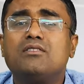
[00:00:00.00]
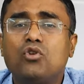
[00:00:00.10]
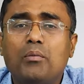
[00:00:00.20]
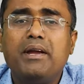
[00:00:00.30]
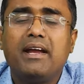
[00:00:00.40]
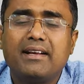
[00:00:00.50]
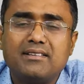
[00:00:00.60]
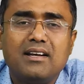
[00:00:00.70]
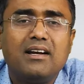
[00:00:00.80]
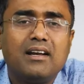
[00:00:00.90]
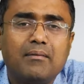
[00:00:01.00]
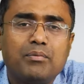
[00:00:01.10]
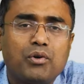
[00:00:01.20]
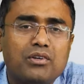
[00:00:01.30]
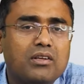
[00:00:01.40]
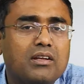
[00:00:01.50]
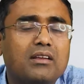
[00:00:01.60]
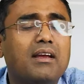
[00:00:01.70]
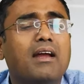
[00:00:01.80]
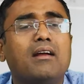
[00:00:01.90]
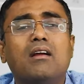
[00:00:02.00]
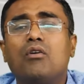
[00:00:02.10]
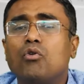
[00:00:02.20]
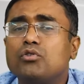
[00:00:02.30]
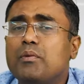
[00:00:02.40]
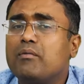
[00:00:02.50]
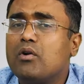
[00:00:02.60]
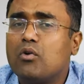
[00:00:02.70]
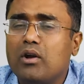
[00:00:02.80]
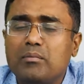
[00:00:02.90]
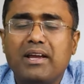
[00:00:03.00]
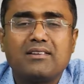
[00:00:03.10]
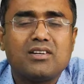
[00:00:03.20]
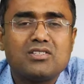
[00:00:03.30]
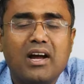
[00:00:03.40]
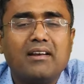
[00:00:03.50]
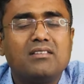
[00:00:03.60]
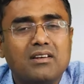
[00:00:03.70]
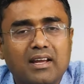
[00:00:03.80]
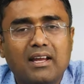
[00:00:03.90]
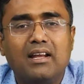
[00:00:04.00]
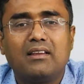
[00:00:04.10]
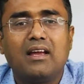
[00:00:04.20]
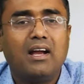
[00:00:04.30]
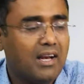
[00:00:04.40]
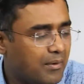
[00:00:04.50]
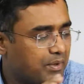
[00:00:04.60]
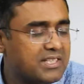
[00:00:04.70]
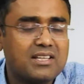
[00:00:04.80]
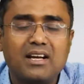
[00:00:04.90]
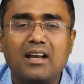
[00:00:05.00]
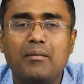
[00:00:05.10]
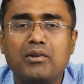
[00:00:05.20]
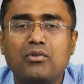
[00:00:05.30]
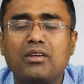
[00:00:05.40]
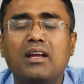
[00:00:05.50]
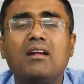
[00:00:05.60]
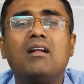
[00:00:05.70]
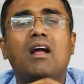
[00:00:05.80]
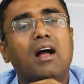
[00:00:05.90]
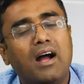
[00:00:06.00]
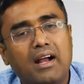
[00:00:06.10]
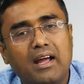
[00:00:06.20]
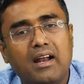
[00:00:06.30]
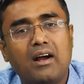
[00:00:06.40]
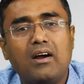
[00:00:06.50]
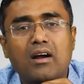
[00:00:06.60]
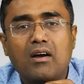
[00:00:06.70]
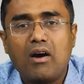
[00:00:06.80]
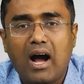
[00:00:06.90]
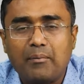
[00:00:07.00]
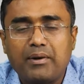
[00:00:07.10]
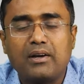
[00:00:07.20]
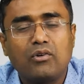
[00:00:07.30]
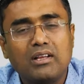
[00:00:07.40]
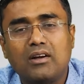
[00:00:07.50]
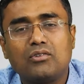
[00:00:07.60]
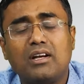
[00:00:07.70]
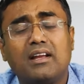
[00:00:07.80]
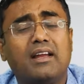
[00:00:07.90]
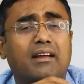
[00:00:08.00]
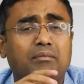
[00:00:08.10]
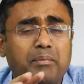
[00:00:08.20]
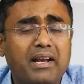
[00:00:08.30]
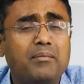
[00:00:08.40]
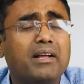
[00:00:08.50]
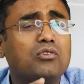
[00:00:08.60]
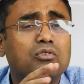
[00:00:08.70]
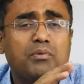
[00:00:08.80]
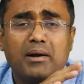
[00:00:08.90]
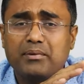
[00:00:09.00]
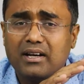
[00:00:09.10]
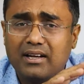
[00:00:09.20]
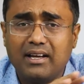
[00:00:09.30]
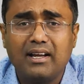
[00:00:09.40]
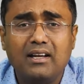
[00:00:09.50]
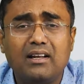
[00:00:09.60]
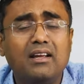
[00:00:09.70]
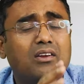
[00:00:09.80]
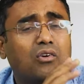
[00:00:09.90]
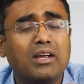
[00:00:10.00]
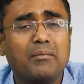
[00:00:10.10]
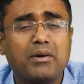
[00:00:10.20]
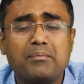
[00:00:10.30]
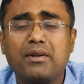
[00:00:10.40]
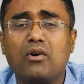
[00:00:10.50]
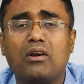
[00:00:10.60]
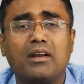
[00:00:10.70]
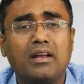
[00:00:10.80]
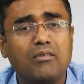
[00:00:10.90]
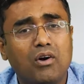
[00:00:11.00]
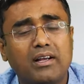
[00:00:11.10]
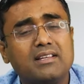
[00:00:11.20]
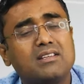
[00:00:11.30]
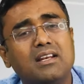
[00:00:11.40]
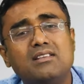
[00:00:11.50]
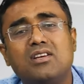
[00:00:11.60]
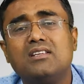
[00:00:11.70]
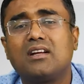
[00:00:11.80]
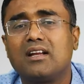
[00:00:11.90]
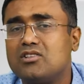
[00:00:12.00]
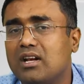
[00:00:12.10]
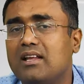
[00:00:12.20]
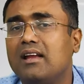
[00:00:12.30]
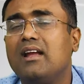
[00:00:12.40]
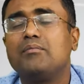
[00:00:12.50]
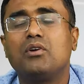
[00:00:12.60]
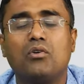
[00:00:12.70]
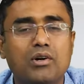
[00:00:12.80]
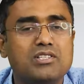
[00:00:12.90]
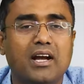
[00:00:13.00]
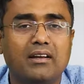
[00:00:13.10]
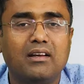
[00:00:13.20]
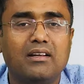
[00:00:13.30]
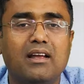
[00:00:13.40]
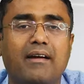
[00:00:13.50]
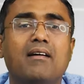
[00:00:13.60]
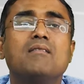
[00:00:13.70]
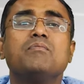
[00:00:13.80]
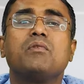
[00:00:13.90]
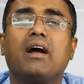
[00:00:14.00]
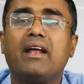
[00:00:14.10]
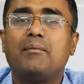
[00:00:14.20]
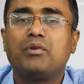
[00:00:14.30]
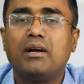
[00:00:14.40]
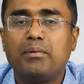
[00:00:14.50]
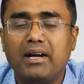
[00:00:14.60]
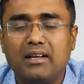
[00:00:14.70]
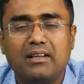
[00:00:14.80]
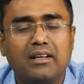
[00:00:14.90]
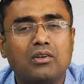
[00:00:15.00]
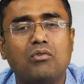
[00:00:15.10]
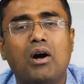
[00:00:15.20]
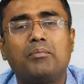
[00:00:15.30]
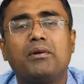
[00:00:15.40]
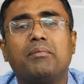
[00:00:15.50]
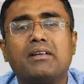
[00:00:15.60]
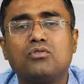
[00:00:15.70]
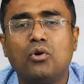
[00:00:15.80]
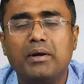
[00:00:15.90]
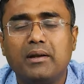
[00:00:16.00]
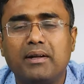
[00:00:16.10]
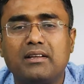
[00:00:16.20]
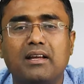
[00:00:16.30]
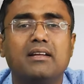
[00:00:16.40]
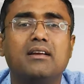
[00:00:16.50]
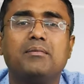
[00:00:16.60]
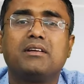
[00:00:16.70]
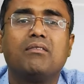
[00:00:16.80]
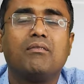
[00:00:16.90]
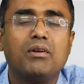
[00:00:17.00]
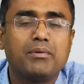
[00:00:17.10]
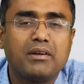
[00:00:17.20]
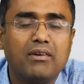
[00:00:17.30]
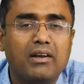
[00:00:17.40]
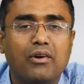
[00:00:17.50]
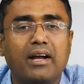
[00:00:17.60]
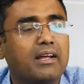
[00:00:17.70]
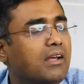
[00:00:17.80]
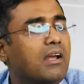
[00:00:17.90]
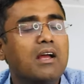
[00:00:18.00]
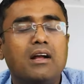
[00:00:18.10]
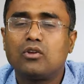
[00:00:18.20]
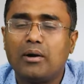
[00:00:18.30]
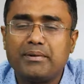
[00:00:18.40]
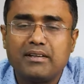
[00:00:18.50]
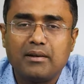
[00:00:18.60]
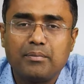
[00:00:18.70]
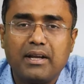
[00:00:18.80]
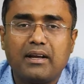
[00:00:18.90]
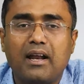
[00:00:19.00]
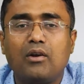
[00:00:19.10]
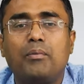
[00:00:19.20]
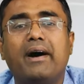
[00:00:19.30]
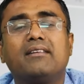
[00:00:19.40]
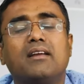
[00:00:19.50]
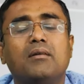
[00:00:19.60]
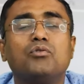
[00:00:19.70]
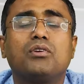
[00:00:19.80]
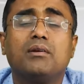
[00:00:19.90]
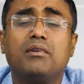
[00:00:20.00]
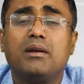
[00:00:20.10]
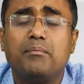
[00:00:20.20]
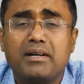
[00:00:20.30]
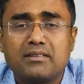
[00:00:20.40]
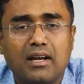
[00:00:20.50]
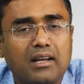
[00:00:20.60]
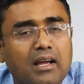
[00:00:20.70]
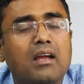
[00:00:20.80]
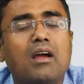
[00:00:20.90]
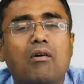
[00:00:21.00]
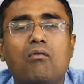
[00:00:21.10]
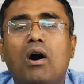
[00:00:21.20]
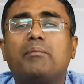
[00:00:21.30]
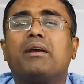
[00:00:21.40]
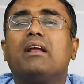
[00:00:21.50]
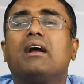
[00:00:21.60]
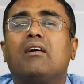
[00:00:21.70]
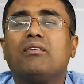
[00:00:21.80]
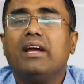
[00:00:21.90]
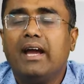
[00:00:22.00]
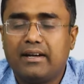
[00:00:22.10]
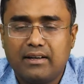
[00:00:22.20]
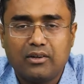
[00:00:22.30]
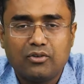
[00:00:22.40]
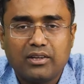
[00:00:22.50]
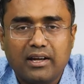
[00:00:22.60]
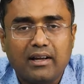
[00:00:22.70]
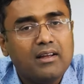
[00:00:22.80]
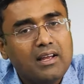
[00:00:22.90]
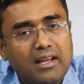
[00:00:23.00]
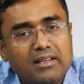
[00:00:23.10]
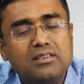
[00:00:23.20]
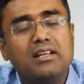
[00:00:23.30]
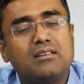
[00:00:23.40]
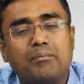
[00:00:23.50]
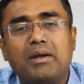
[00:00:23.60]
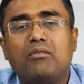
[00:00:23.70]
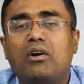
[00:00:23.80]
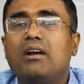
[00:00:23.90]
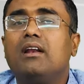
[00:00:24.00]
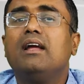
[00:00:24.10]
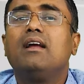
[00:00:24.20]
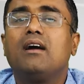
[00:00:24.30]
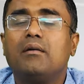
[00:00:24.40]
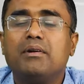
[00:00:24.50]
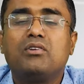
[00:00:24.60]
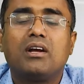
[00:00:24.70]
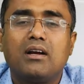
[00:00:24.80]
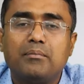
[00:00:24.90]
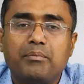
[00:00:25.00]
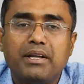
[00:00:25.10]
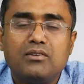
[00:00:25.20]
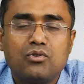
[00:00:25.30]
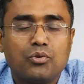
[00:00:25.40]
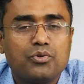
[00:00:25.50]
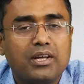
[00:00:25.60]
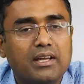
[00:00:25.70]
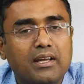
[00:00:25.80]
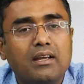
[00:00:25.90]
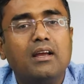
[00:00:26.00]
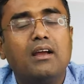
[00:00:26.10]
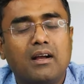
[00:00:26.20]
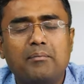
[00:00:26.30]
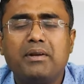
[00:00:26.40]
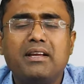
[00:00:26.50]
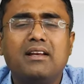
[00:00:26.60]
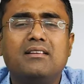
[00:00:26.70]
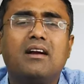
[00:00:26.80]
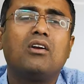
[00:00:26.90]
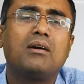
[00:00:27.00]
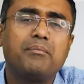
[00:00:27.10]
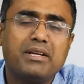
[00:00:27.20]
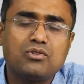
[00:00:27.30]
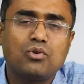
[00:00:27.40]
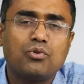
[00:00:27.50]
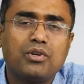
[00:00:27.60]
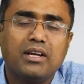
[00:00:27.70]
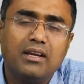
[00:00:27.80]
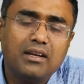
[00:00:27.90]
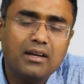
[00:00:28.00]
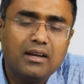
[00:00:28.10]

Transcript: जो भी एक्सीडेंट डैमेज प्रोटेक्शन देते हैं उसमें वो कोई भी एक्स्ट्रा चार्ज नहीं लेते हैं अगर आपकी स्क्रीन डैमेज होती है अगर आपके ट्वेल्व थाउजेंड लगे हैं पहली बात तो उसमें आपके लगेंगे ही नहीं क्योंकि आप कंपनी कॉल करेंगे वो आके स्क्रीन चेंज करके चले जाएंगे आपसे कोई चार्ज नहीं लिया जाएगा अगर आप थर्ड पार्टी लेते हैं तो वो आपके पास दो महीने बाद कहेंगे जी अब इसकी फिफ्टी परसेंट वैल्यू रह गई तो आप इसे रिपेयर करा लो बाहर से हम उसकी बर्स करेंगे वो आपके लिए काफी फैक्टिक होता है इसीलिए जब भी आप ले हमेशा कंपनी स्टोर से ही कंपनी की लीजिएगा कंपनी स्टोर से ही